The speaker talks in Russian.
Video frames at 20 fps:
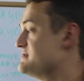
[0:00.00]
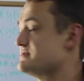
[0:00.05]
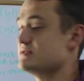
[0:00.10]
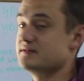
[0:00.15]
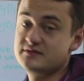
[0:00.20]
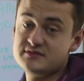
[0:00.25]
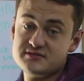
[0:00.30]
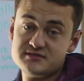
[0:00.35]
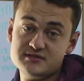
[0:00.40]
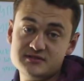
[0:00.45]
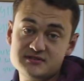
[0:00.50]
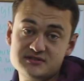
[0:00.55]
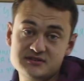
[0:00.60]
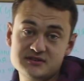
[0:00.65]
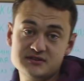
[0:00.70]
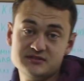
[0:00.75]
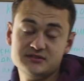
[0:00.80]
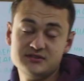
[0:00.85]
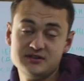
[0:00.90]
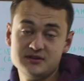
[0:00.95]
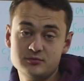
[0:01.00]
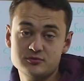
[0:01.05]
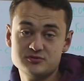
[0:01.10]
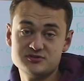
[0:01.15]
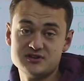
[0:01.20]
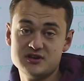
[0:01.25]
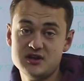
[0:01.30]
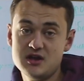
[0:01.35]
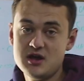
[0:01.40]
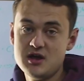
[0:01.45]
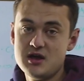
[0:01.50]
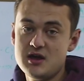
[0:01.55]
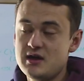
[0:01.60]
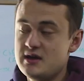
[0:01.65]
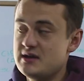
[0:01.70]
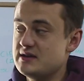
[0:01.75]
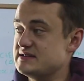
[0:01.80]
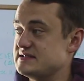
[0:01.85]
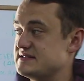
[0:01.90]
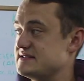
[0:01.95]
Соответственно, если это требуется
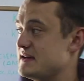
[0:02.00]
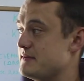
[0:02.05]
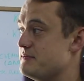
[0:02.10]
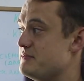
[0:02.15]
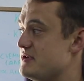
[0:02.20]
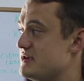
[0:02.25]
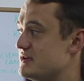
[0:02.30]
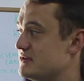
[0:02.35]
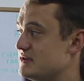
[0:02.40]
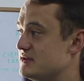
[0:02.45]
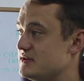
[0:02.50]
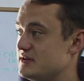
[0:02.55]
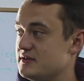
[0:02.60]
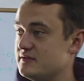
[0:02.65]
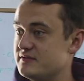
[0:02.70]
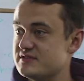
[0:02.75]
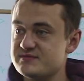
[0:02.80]
замены,